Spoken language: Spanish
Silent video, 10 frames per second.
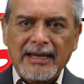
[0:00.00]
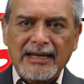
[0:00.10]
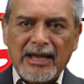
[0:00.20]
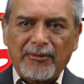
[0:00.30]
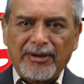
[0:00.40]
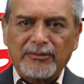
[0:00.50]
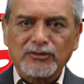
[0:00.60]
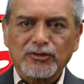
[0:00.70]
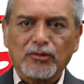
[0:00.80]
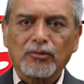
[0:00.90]
Laura
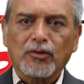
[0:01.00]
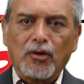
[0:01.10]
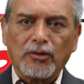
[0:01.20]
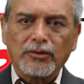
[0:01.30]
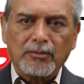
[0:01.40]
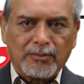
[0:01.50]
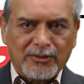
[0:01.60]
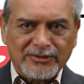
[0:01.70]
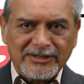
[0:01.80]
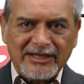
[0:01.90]
Monzón con
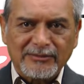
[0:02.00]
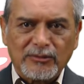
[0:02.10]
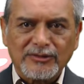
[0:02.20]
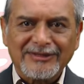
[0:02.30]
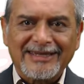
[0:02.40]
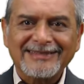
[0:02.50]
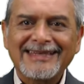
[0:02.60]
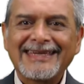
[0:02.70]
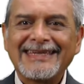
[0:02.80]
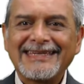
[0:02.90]
Por las moscas
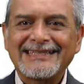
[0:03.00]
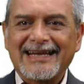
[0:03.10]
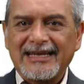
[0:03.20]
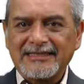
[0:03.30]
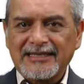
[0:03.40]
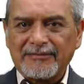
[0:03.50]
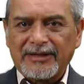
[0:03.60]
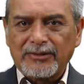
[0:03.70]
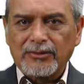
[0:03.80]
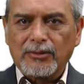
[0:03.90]
Israel
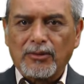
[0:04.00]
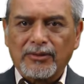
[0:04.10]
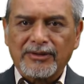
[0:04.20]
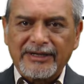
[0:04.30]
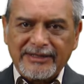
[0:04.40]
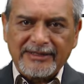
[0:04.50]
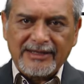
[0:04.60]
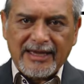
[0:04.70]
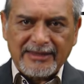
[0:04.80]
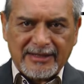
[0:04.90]
Salvador con
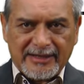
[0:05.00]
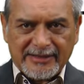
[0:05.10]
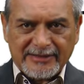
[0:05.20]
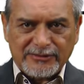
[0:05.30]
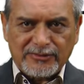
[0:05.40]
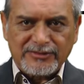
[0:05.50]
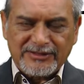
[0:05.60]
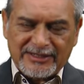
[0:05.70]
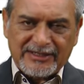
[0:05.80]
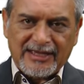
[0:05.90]
crítica de la razón
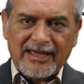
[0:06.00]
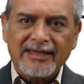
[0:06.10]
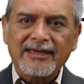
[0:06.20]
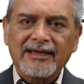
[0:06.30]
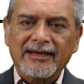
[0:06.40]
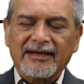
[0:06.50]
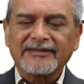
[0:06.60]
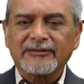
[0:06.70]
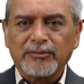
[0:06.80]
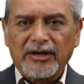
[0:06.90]
cínica.
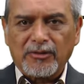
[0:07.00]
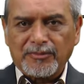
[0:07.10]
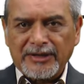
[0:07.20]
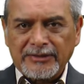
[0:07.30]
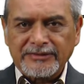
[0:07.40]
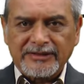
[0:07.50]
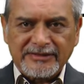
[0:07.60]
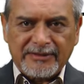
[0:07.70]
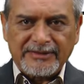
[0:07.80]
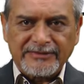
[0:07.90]
Gracias por acompañarnos en
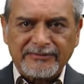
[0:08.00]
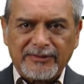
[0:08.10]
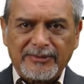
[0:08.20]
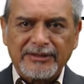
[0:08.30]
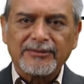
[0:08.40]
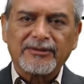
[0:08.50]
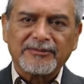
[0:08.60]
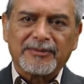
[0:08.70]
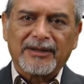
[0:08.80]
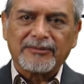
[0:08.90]
este avance informativo, lo
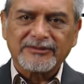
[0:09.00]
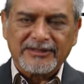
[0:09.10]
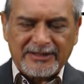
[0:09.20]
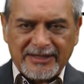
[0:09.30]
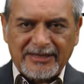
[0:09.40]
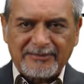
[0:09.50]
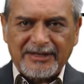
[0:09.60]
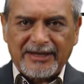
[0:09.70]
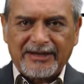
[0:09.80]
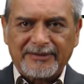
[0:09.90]
esperamos el día de
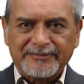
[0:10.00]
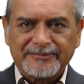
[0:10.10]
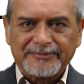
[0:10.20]
mañana.